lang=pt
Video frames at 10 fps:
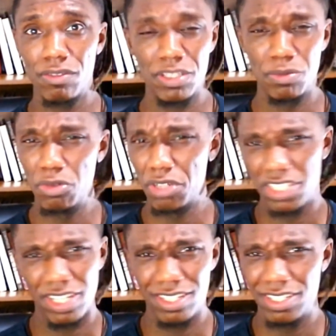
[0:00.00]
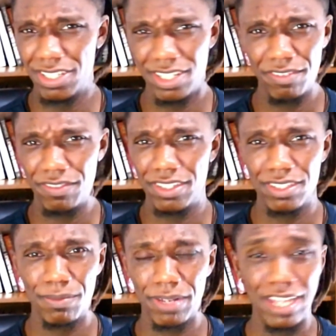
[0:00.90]
Facebook, Instagram, enfim,
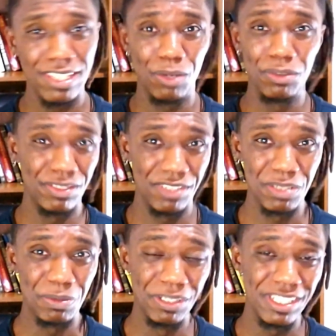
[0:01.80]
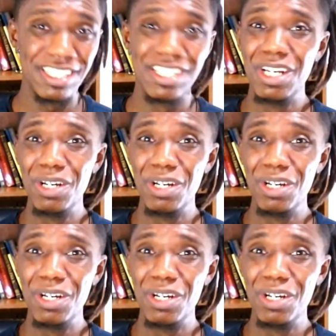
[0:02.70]
né? para quem ainda usa Facebook, né?